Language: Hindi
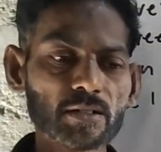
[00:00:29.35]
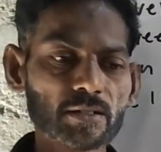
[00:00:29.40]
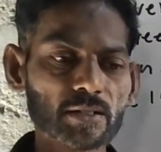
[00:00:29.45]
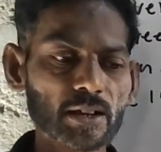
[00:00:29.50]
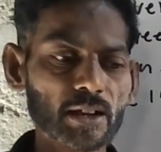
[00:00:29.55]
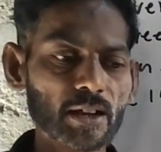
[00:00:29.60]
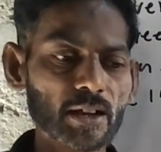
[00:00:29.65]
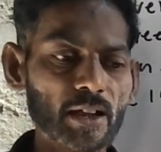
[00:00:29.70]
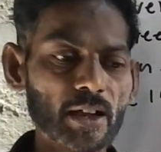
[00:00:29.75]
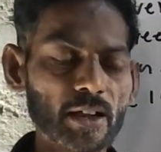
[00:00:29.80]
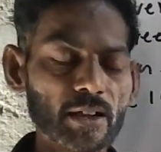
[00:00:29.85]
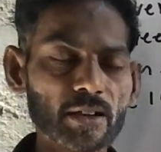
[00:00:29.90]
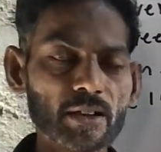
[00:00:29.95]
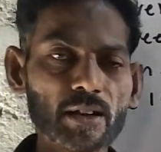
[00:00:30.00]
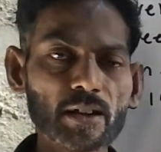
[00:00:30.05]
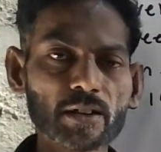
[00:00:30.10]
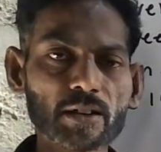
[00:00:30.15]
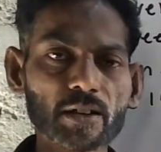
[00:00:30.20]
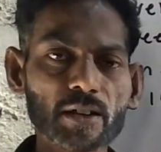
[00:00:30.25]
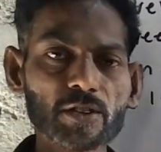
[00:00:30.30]
कि
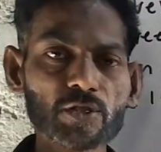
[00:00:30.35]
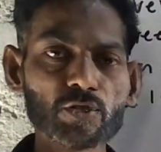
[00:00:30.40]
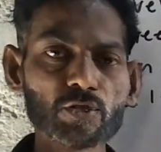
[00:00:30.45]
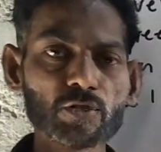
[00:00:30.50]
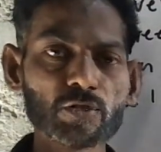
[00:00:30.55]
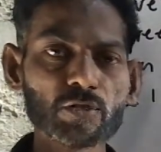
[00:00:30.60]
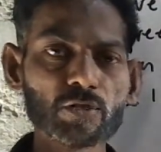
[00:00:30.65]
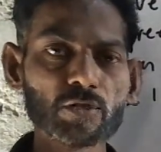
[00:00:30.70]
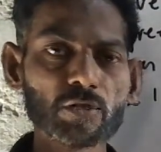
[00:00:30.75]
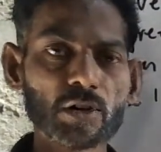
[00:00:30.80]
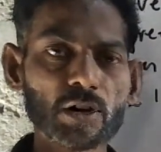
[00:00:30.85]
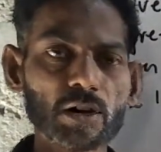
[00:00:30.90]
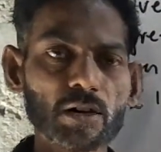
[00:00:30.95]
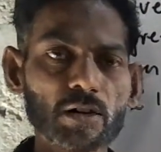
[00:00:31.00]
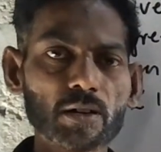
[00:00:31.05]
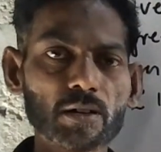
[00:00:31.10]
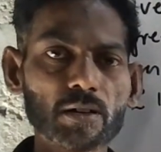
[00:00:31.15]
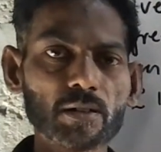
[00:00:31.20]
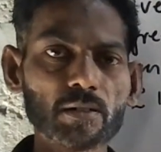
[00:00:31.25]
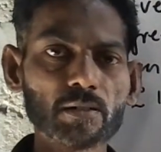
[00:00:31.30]
एंगल के जो आ,
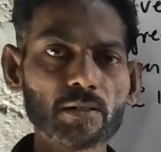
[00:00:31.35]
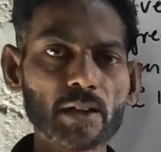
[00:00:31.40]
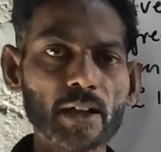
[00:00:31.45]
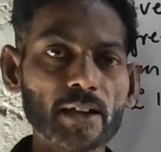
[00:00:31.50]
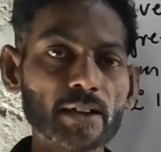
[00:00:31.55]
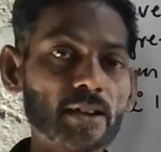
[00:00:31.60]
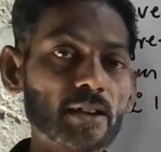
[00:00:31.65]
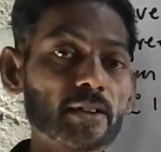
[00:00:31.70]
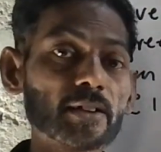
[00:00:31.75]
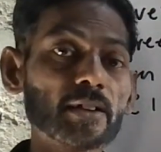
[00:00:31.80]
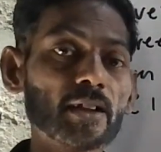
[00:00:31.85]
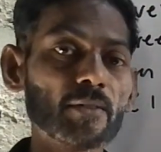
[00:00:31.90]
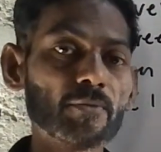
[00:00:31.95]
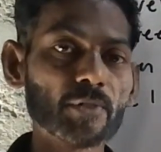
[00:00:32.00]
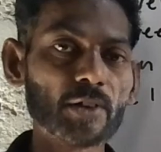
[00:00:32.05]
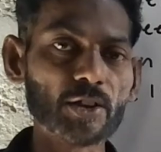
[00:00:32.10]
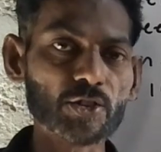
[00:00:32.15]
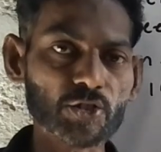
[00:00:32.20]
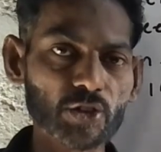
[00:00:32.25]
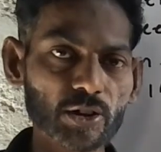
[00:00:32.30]
एंगल की
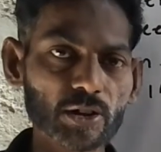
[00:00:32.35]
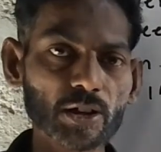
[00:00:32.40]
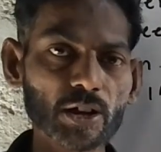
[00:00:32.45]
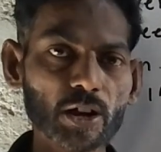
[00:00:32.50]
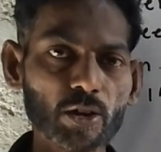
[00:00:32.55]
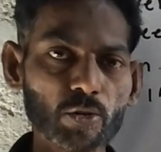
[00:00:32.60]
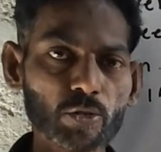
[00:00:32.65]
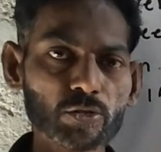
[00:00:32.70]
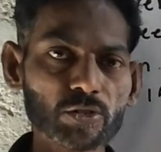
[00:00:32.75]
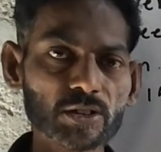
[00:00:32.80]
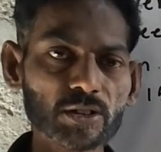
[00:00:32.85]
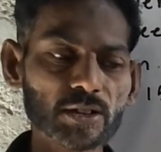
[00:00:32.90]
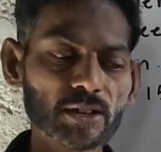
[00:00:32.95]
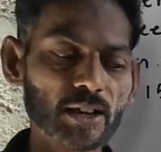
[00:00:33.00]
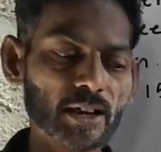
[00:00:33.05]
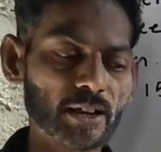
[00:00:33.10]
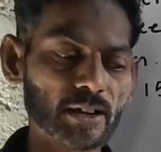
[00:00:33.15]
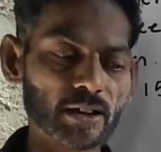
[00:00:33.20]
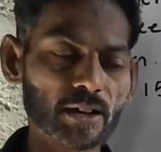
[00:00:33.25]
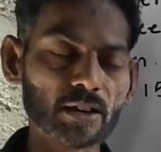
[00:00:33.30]
डेफिनेशन क्या होती
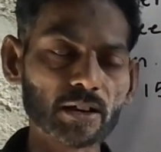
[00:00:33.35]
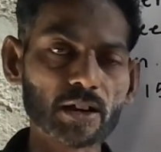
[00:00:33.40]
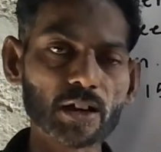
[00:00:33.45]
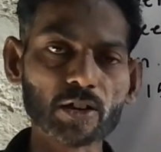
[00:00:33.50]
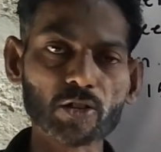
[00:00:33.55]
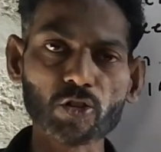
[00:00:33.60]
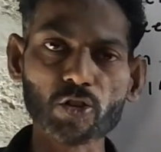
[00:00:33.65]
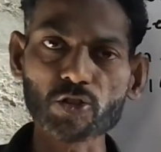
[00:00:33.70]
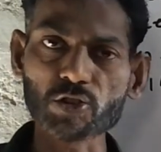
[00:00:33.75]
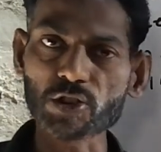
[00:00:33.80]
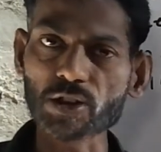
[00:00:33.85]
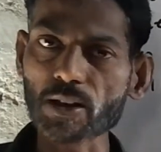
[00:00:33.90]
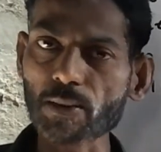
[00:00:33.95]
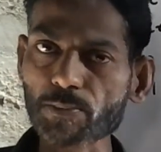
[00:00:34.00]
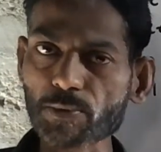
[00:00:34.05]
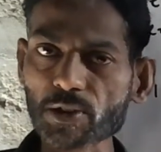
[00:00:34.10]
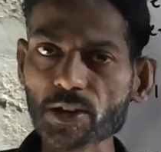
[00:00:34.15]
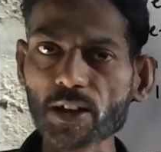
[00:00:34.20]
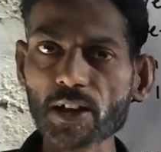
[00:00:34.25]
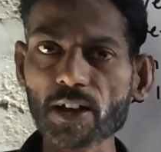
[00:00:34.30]
है एंगल का
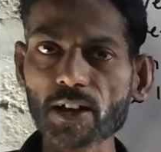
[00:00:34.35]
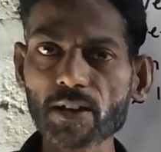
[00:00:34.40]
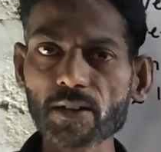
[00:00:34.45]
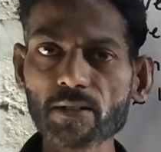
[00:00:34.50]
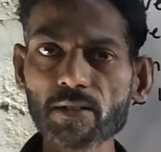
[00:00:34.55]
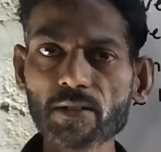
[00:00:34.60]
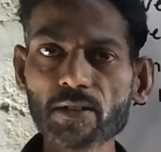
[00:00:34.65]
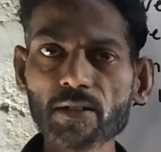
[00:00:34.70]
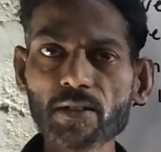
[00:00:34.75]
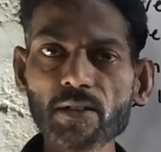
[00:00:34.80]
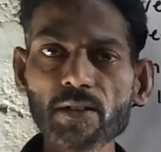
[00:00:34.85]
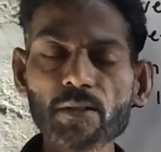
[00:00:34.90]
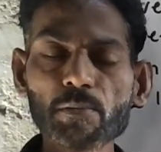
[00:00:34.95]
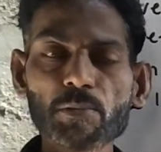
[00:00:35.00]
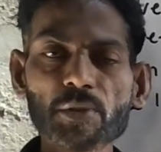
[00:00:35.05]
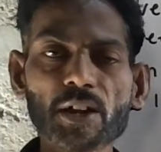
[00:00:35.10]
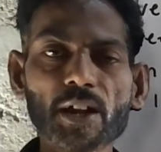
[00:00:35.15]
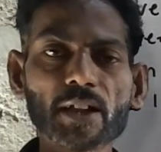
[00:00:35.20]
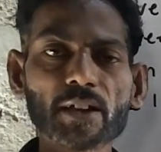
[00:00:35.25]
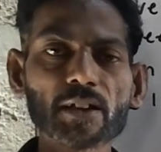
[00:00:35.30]
कॉन्सेप्ट क्या है
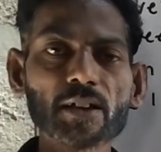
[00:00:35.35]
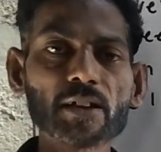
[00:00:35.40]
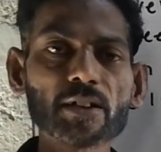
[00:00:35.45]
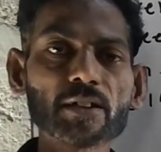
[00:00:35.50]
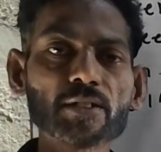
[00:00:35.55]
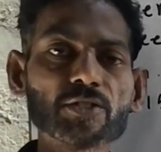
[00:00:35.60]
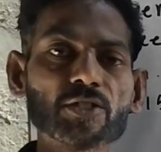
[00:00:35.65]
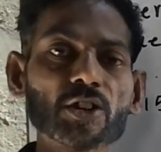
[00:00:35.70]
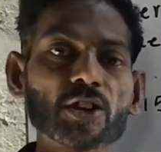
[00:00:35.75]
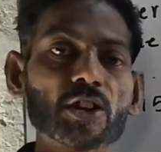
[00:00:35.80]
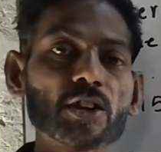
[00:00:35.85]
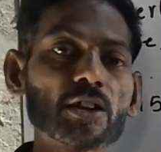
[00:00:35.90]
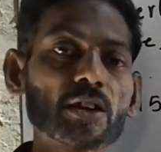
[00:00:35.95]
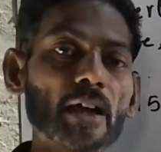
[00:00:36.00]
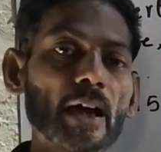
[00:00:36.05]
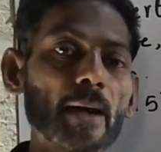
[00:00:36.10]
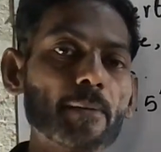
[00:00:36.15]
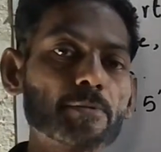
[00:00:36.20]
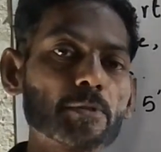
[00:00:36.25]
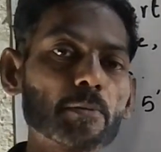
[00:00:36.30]
फिर एंगल की थ्री
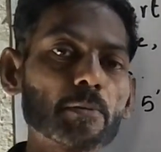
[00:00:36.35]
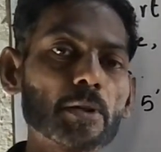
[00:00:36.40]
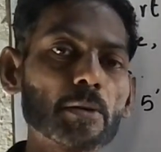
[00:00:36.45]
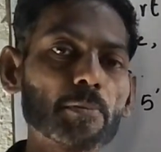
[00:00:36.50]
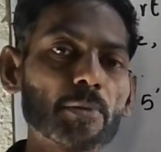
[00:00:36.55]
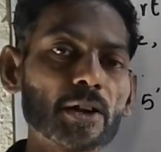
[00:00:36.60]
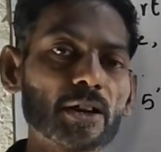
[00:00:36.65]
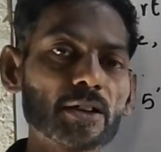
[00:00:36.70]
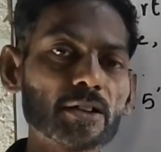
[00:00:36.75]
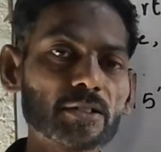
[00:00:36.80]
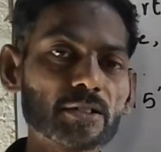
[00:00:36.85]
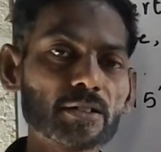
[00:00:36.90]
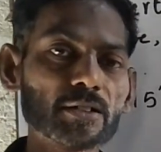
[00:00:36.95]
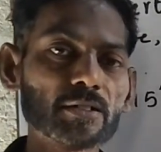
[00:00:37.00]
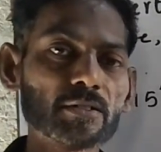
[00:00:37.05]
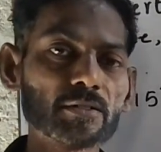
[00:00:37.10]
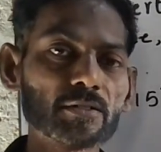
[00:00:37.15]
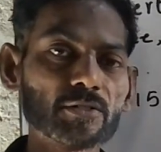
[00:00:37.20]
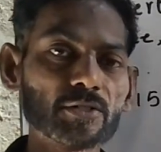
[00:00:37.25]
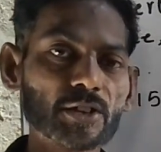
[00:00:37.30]
टाइप हमने पढ़ी थी
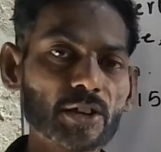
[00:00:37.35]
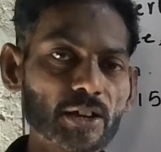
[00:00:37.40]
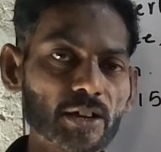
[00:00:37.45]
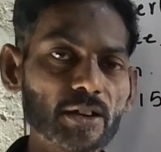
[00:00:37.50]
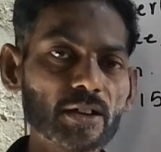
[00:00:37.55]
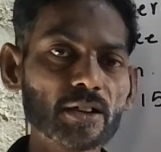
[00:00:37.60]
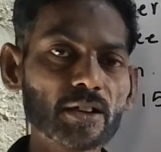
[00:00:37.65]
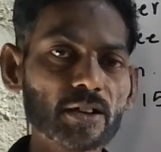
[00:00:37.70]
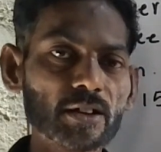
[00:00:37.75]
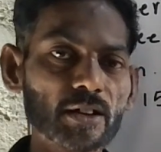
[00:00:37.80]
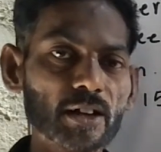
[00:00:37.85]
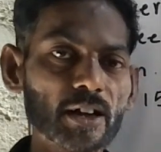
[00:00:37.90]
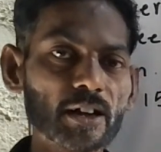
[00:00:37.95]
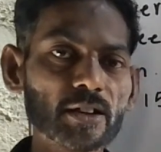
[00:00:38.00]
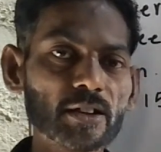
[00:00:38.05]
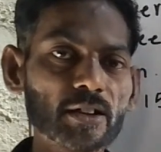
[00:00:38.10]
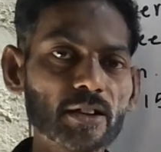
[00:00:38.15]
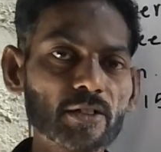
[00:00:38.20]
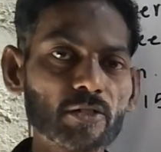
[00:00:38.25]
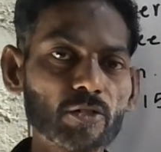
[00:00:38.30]
डिग्री
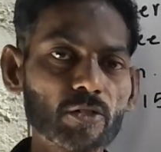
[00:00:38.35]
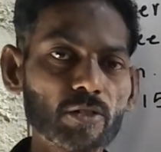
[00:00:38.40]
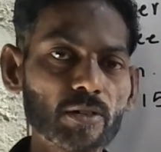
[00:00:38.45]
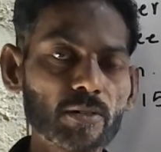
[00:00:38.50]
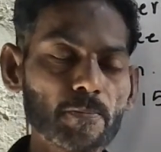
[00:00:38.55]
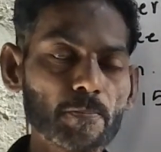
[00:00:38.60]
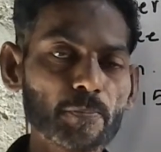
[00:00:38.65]
रेडियन और